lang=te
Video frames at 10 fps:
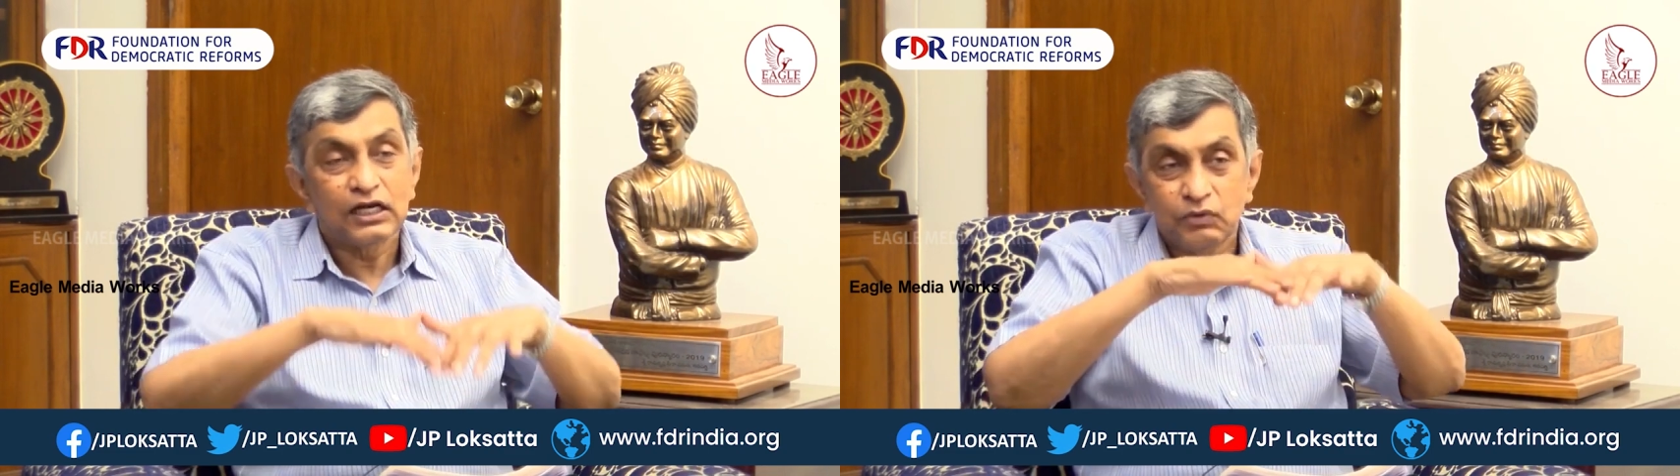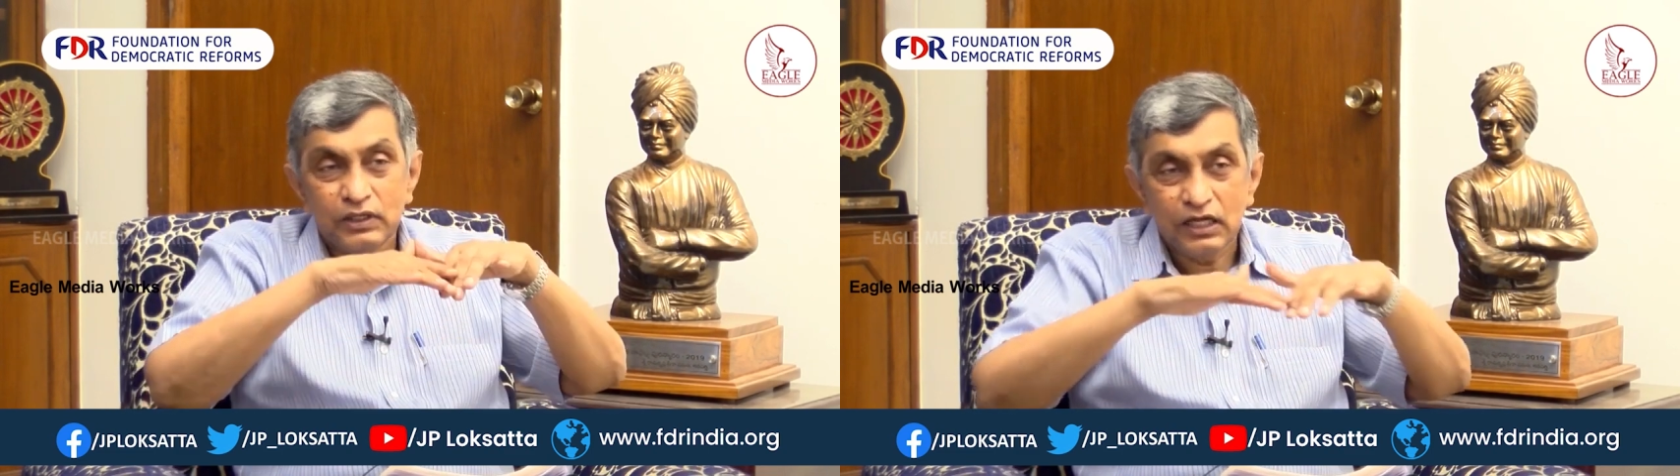
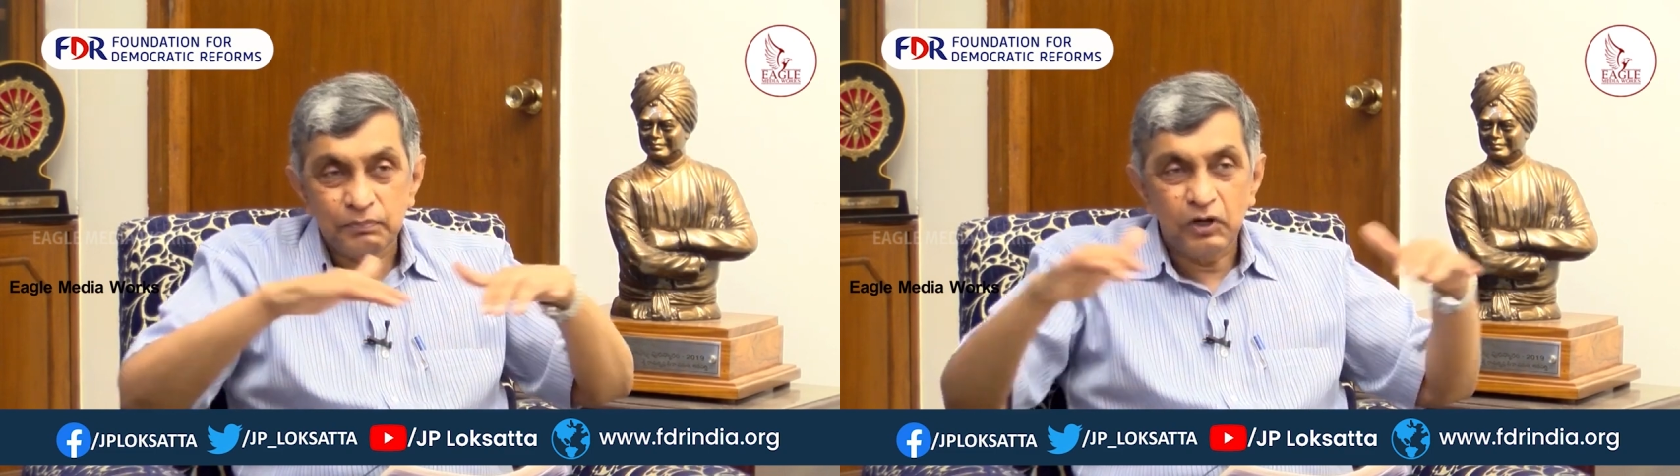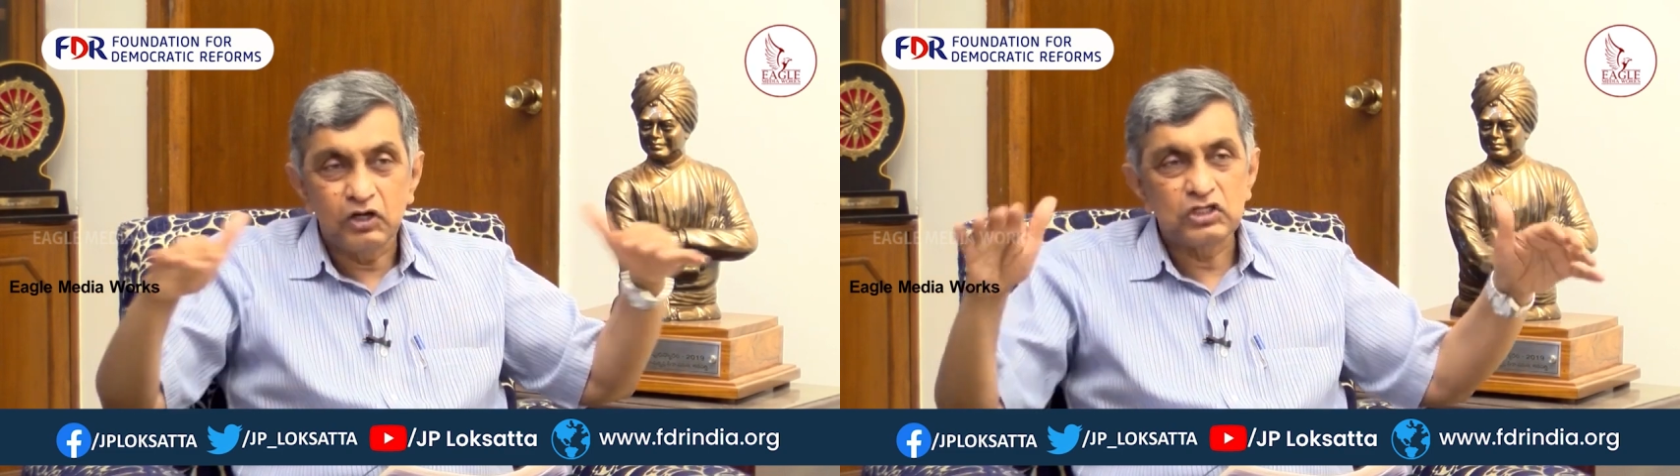నిలవుండే
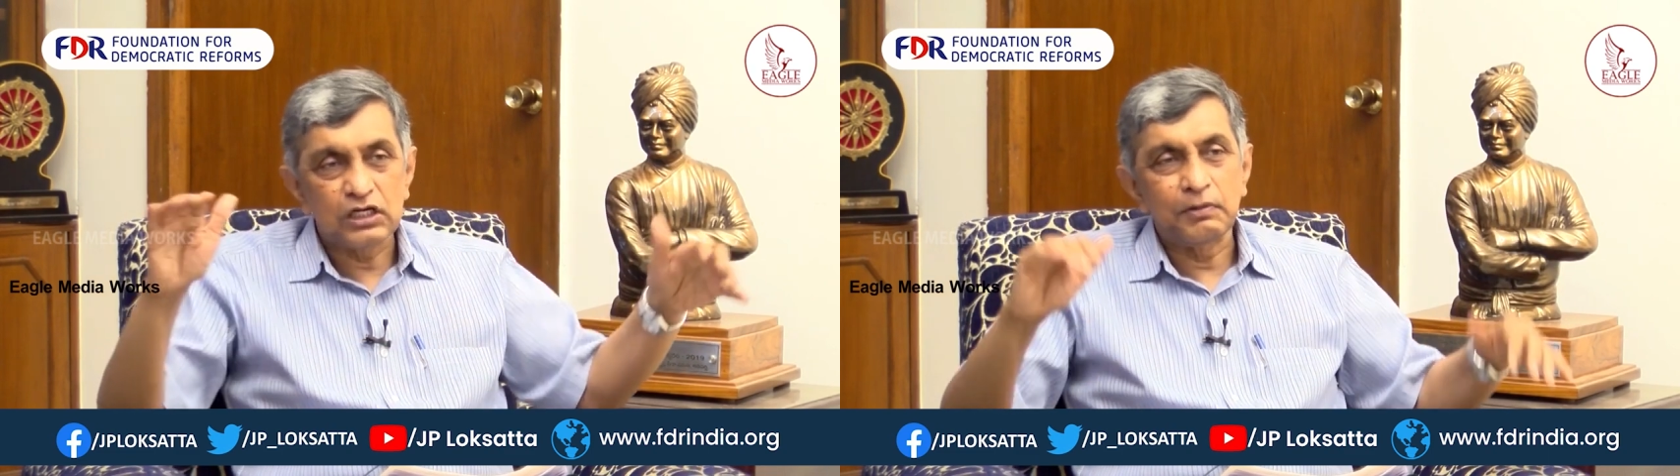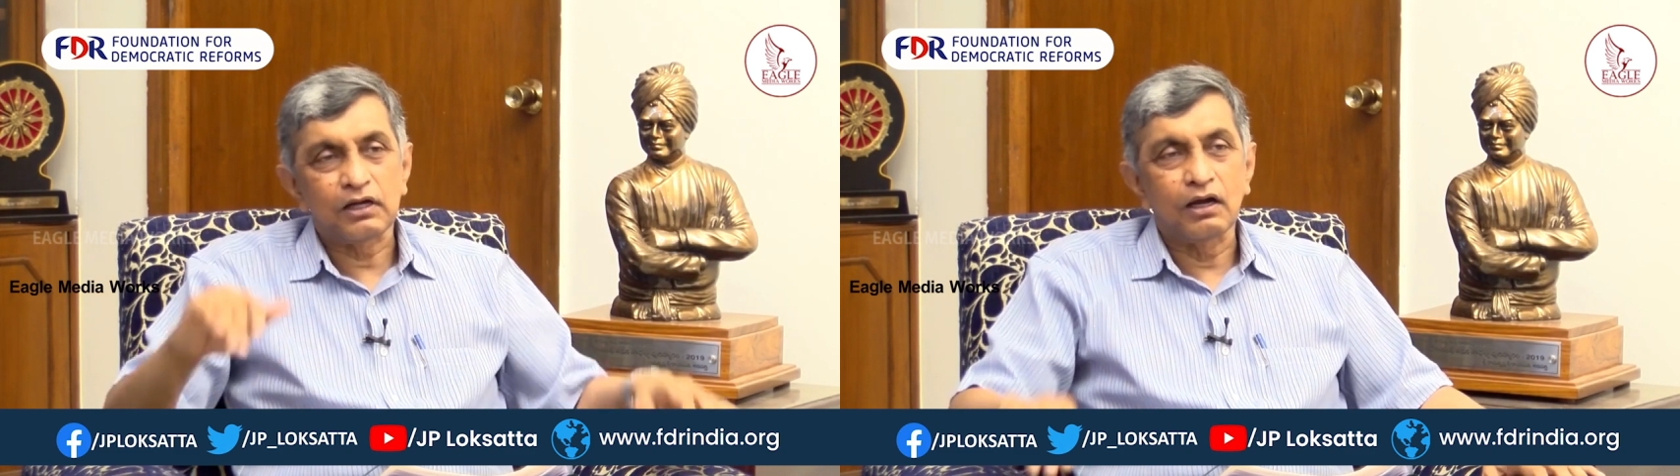ఏర్పాటు
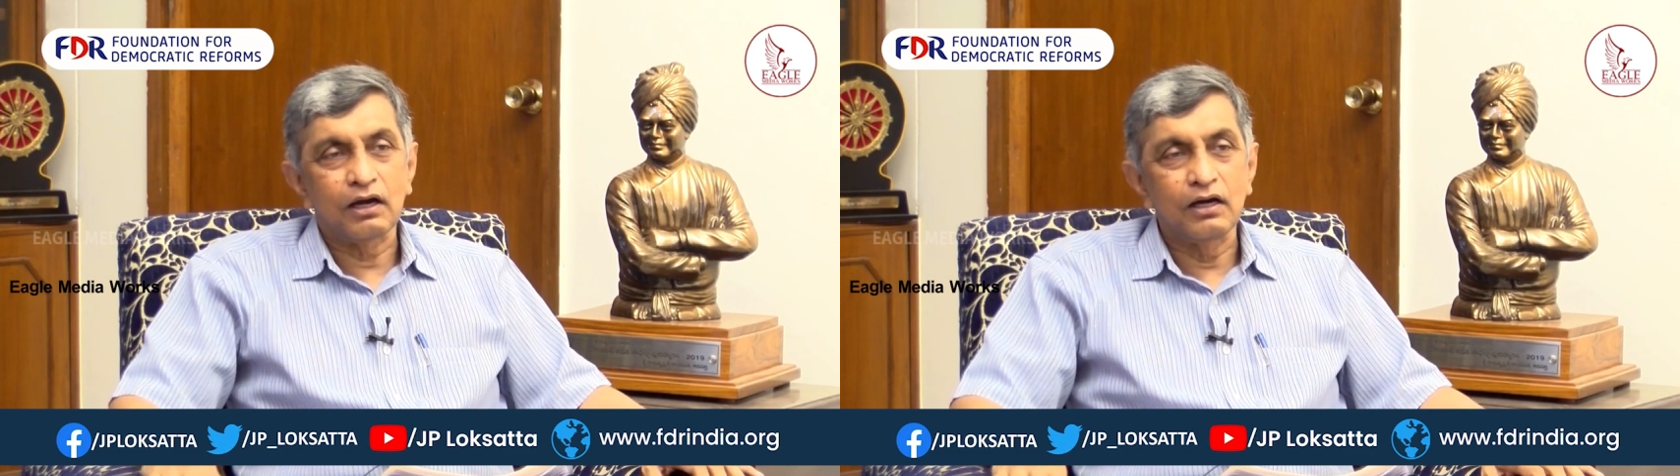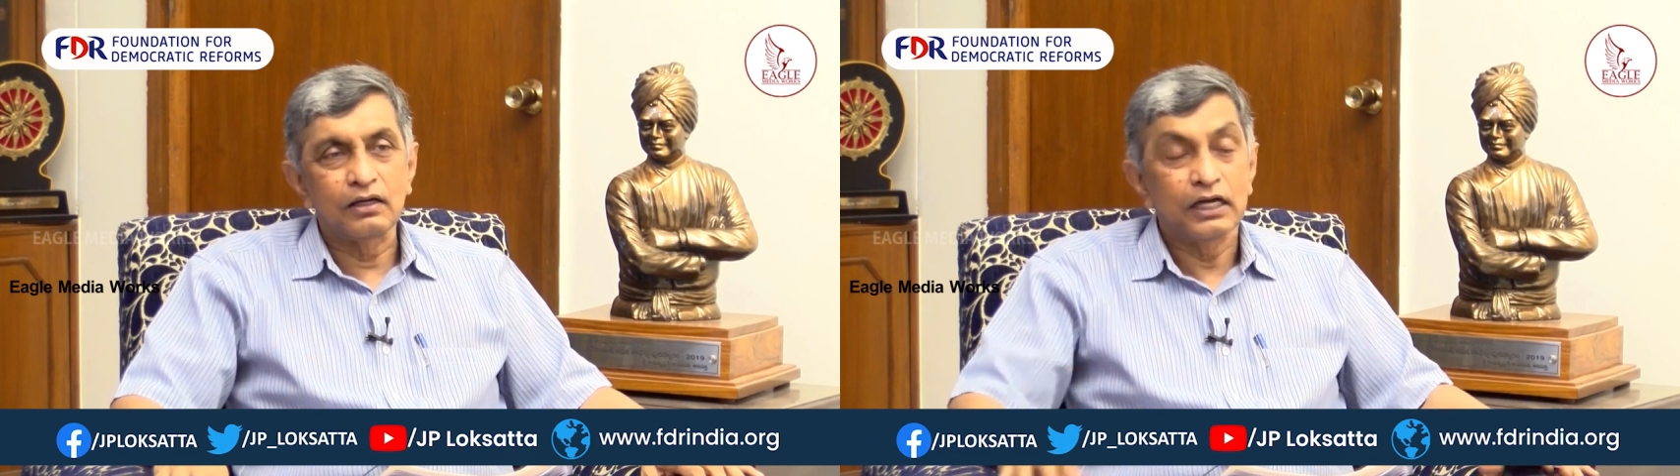చేయటం ఎట్లాగా